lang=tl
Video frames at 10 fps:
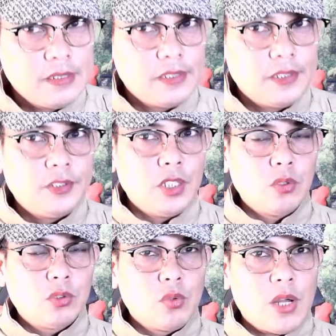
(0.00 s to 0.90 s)

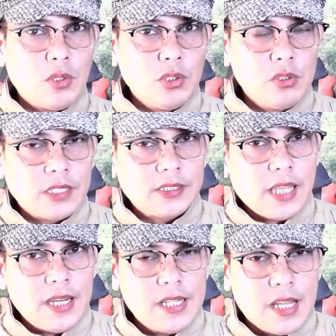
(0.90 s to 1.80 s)
dinugtungan ko 'yun ng
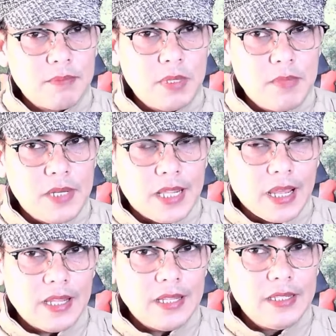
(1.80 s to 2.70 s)
saling ang
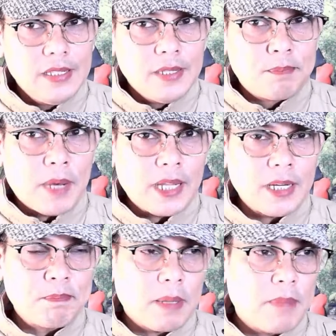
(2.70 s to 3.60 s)
Biblia
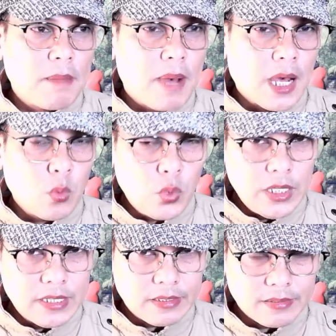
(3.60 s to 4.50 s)
para
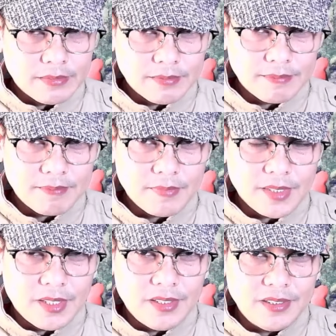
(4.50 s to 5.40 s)
pababawin
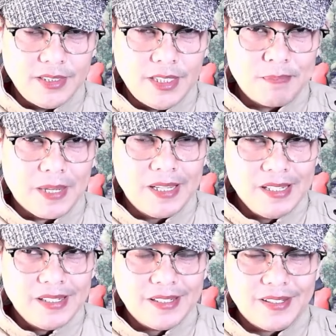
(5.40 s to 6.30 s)
No, hindi pa
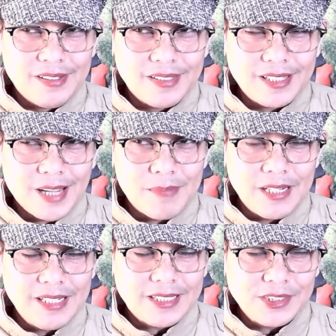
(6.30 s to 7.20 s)
no,
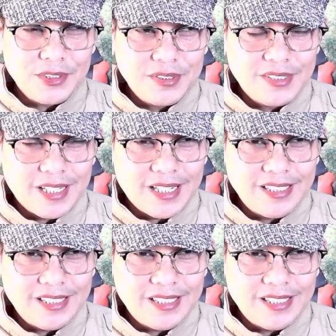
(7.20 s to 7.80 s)
nagkamali kasi yung uh,